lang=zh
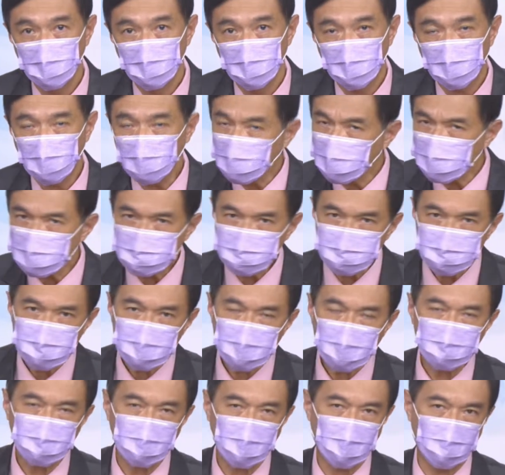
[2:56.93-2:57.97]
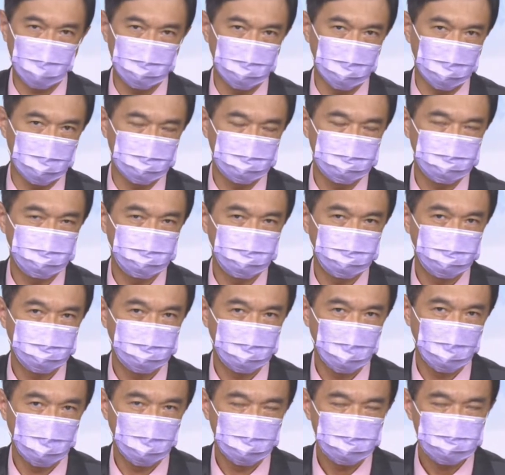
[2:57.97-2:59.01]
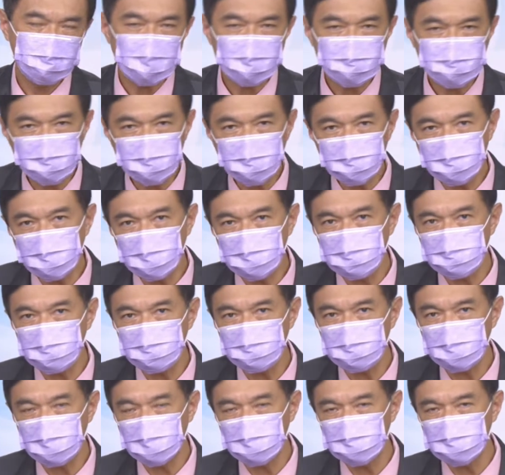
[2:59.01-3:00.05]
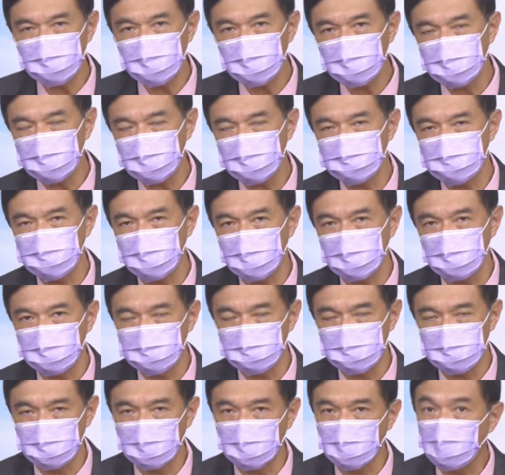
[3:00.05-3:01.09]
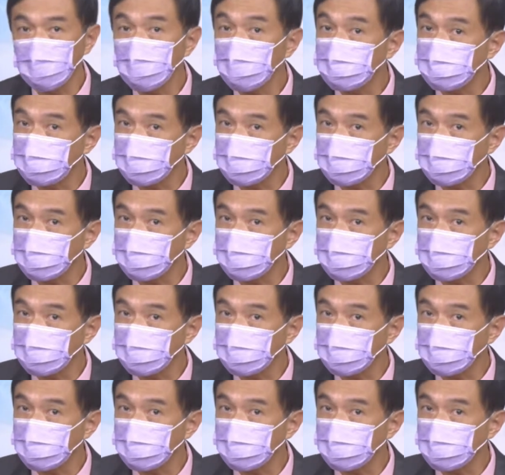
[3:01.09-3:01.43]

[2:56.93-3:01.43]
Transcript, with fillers: 好了，你说这个盘呢，在今天出现了这样的一个架构之后，会不